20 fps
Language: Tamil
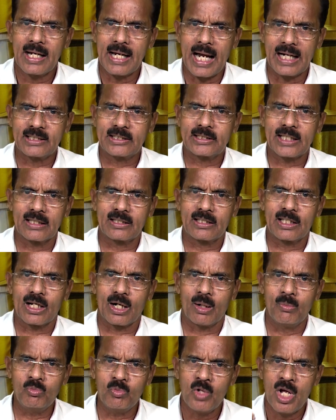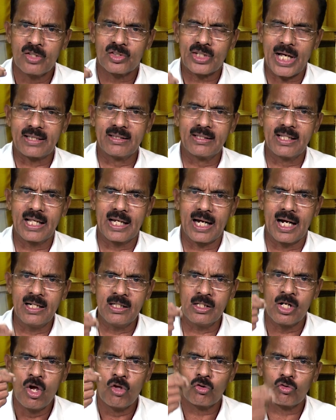நட்சத்திரம்
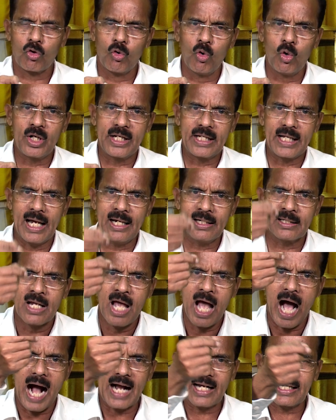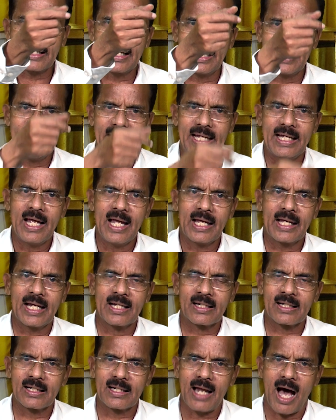சந்திரன் சூரியன் அக்னி
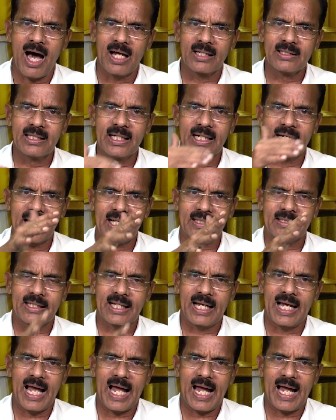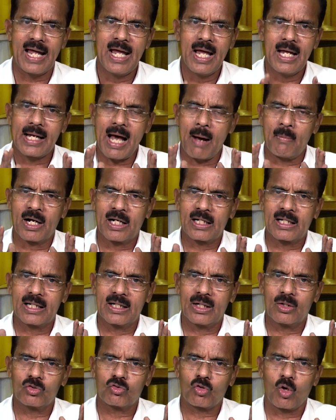என்று நான்கு இடத்திலே நமக்கு
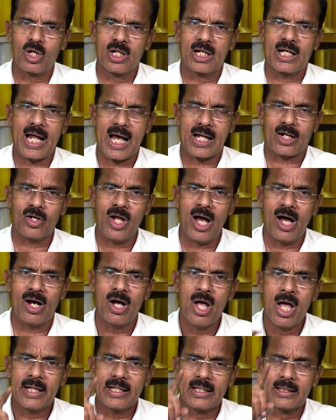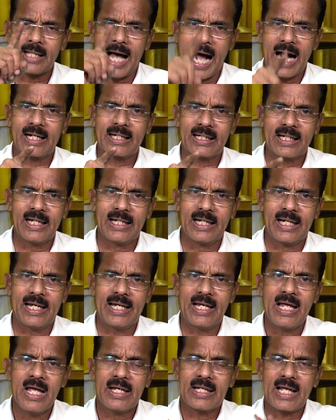சொல்லுகிறார்களோ இந்த அக்னி
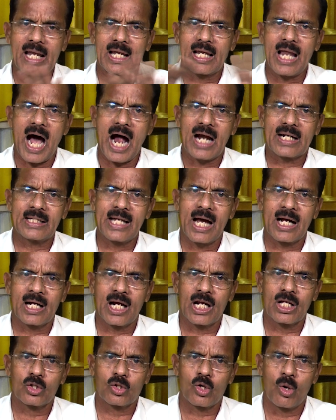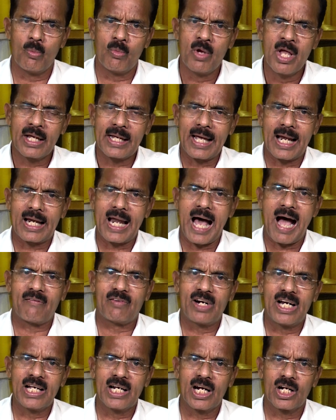எல்லா அண்டங்களுக்கும் எல்லா
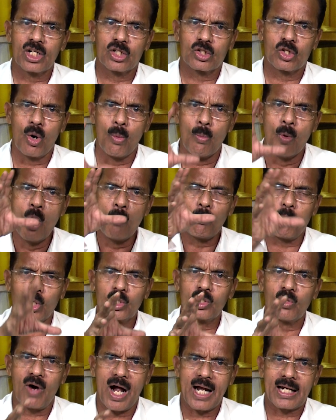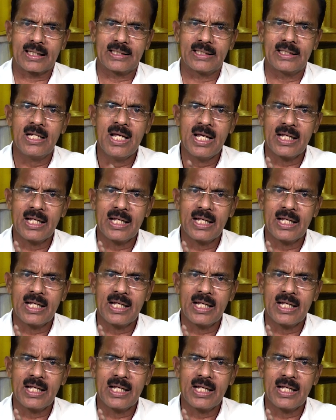வெளிகளுக்கும் பொதுவானது